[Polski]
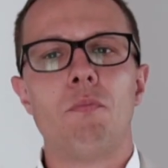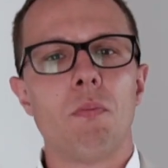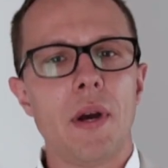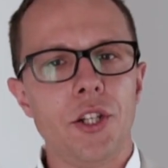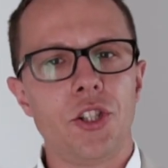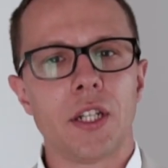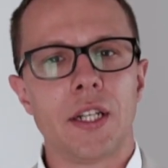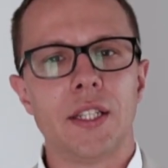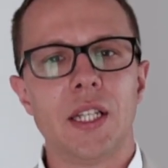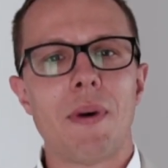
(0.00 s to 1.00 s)
w momencie,
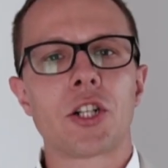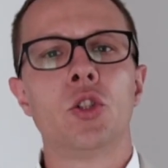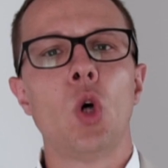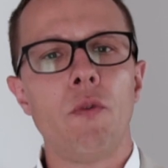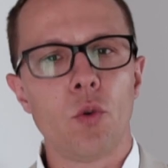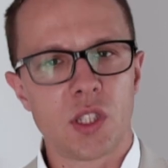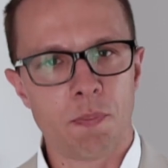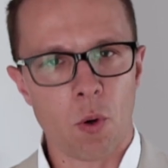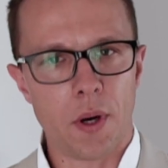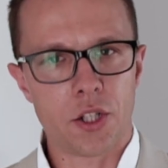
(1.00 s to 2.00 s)
kiedy masz dowód
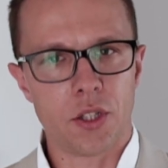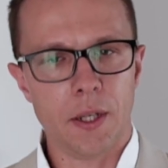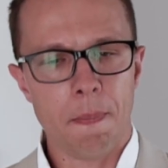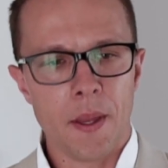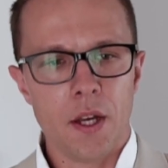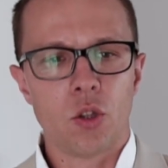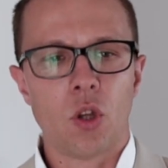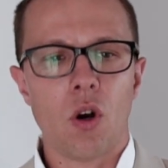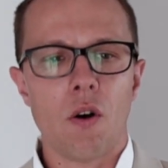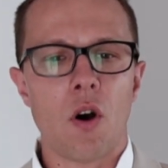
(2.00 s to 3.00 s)
społeczny,
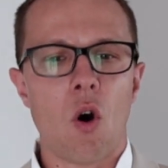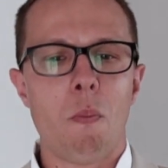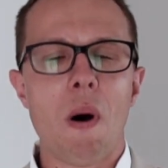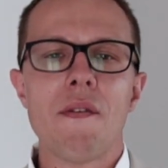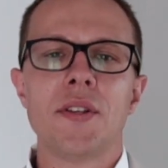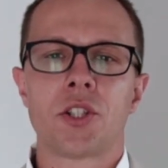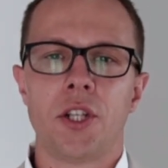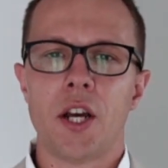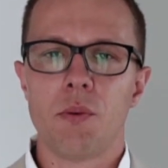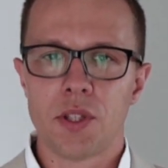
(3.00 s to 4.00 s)
to obawy
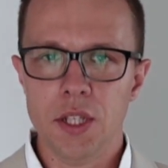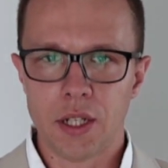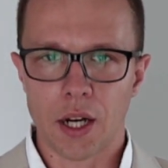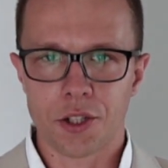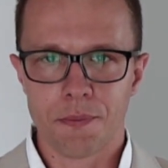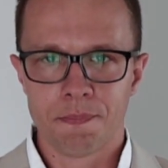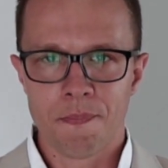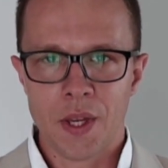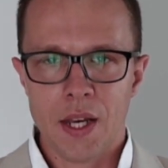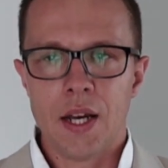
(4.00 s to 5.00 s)
zaczynają znikać.
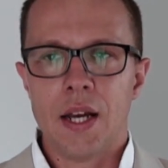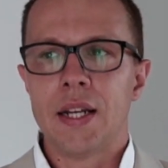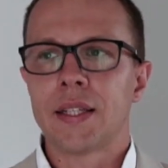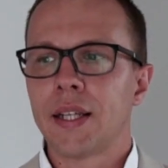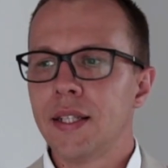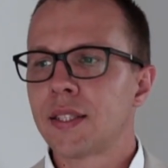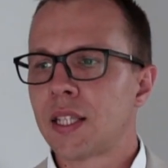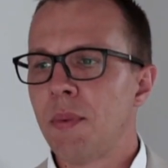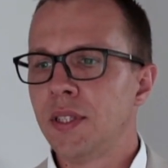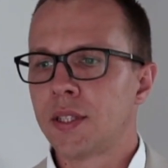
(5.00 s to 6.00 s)
Na takiej
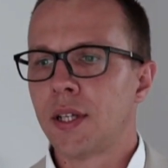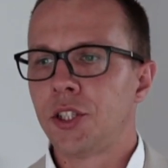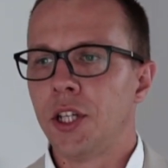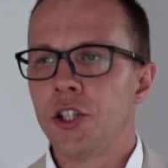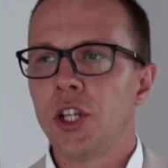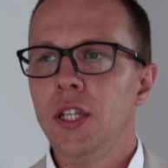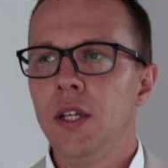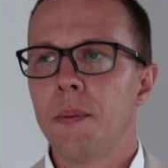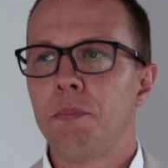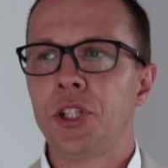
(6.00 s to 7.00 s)
samej zasadzie,
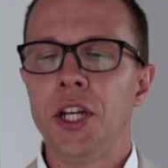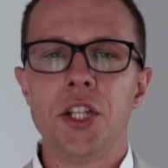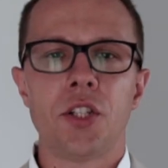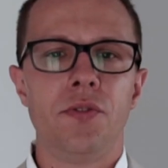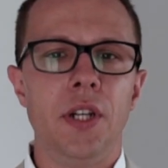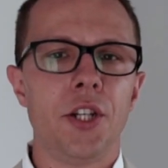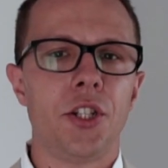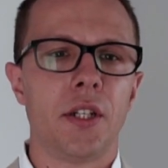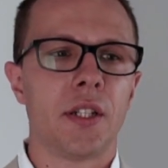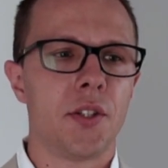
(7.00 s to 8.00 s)
jeżeli przyjedziesz w
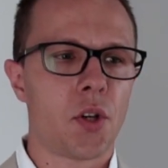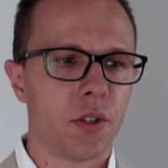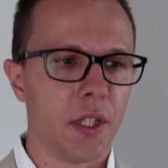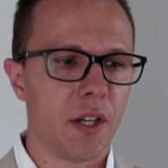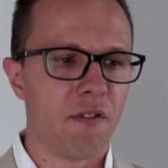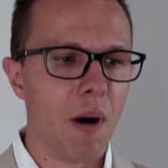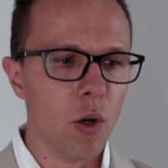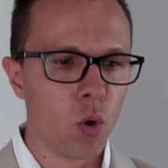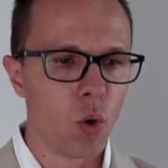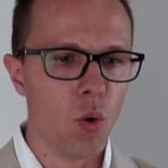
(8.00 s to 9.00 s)
dresie na dyskotekę w
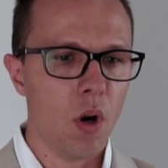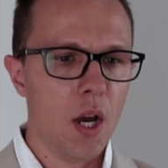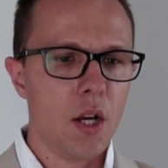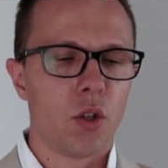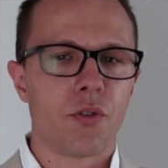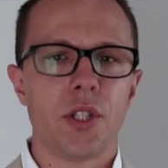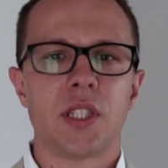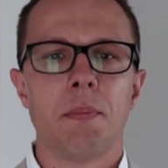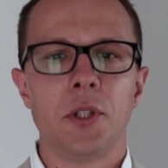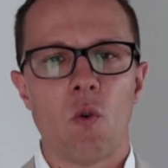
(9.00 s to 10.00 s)
maluchu, to
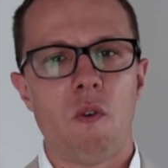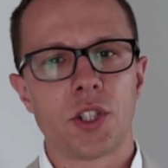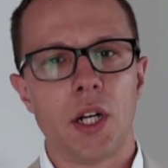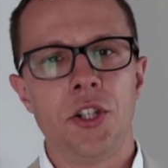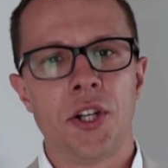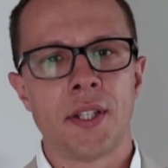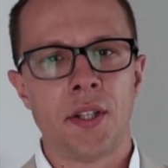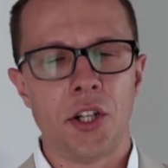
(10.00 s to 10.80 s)
wszyscy będą uważali cię za